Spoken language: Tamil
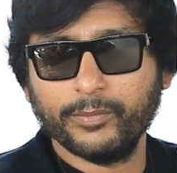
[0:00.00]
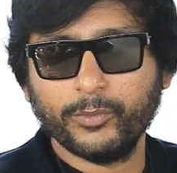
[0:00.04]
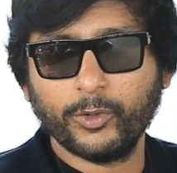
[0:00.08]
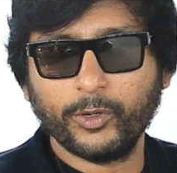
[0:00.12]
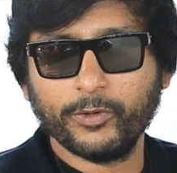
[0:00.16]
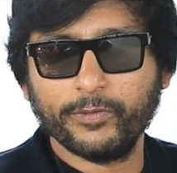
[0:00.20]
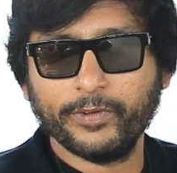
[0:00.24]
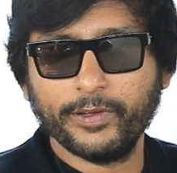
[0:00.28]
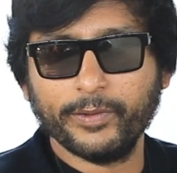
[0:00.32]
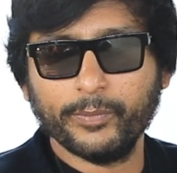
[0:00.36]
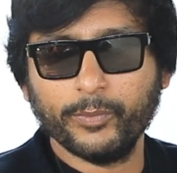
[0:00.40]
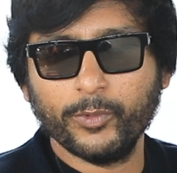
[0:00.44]
மூ
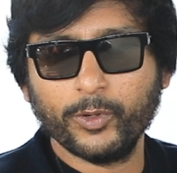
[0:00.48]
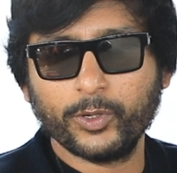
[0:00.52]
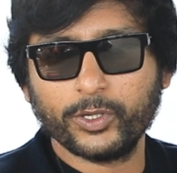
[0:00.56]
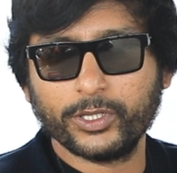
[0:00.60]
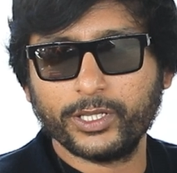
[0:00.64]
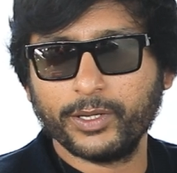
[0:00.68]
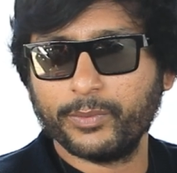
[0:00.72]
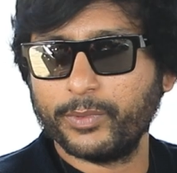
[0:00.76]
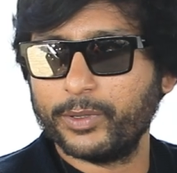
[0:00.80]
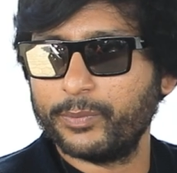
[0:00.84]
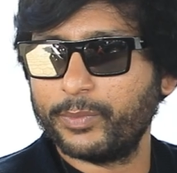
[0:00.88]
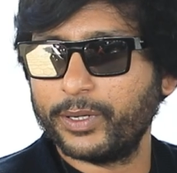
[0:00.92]

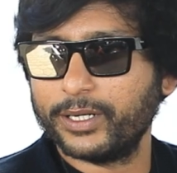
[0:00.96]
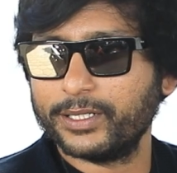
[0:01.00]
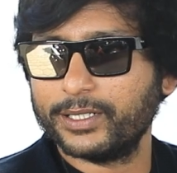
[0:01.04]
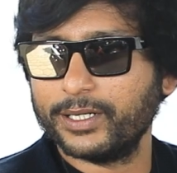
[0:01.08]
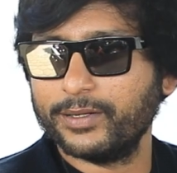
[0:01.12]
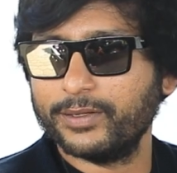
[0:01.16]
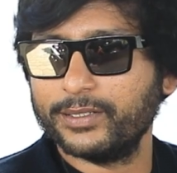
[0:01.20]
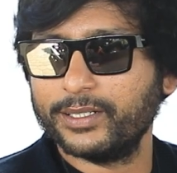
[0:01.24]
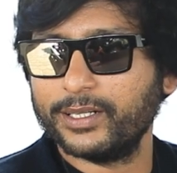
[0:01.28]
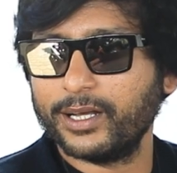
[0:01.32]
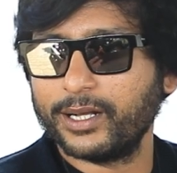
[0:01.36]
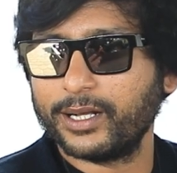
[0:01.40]
மூக்குத்தி அம்மன்
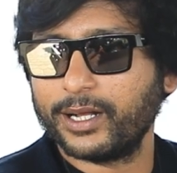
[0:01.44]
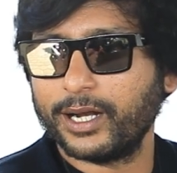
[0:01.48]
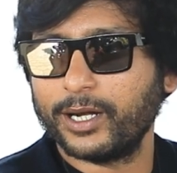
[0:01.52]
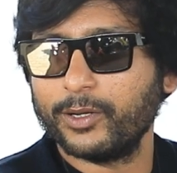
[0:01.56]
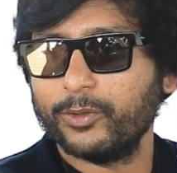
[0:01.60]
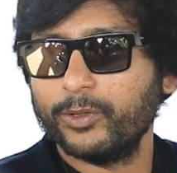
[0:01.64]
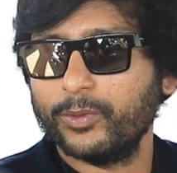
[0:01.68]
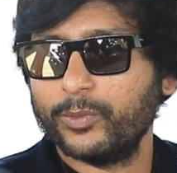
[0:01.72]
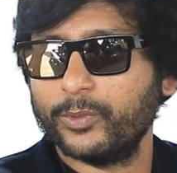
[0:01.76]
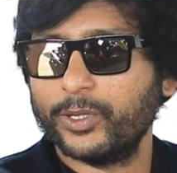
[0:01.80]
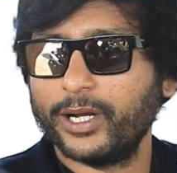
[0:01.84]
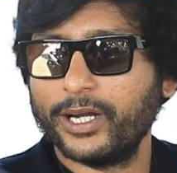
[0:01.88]
படத்தில் வந்து
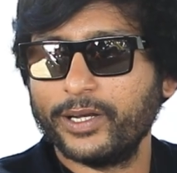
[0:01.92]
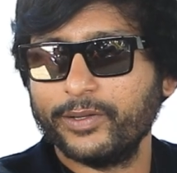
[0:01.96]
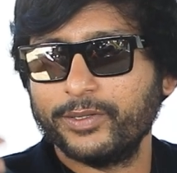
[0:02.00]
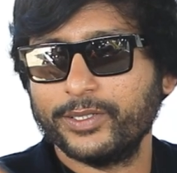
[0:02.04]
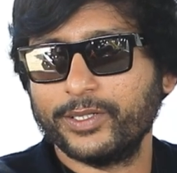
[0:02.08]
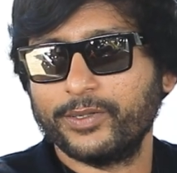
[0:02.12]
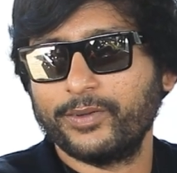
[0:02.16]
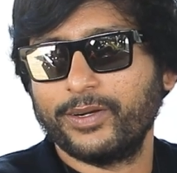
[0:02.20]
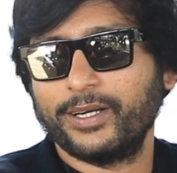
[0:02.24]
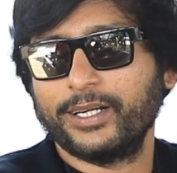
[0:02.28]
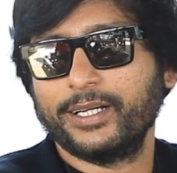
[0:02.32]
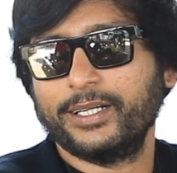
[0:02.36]
கடவுள் முன்னாடி
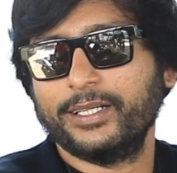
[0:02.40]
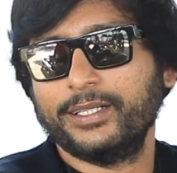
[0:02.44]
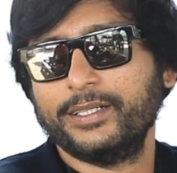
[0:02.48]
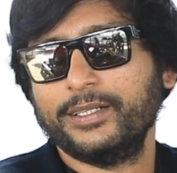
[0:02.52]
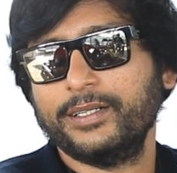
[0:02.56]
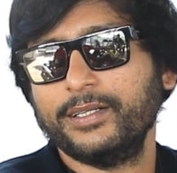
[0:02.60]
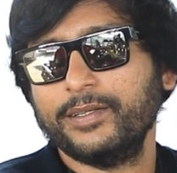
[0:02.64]
வந்துடுவாங்க